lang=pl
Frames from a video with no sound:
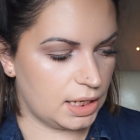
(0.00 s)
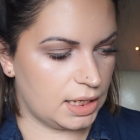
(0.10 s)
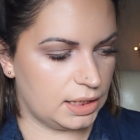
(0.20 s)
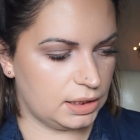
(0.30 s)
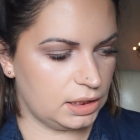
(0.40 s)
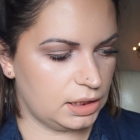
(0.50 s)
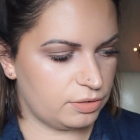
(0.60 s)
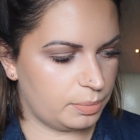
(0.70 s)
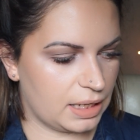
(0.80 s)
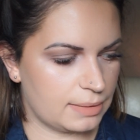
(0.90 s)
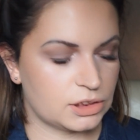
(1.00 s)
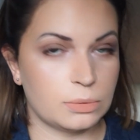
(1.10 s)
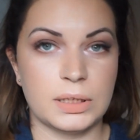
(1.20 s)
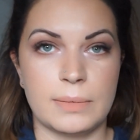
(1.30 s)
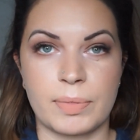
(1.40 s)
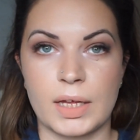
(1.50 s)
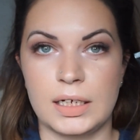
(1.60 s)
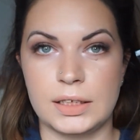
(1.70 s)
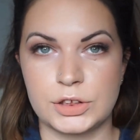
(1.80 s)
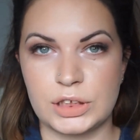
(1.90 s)
e, i wybrałam sobie
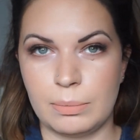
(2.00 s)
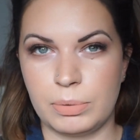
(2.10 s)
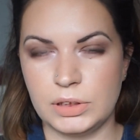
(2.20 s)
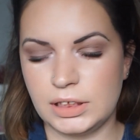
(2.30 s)
e, szampon.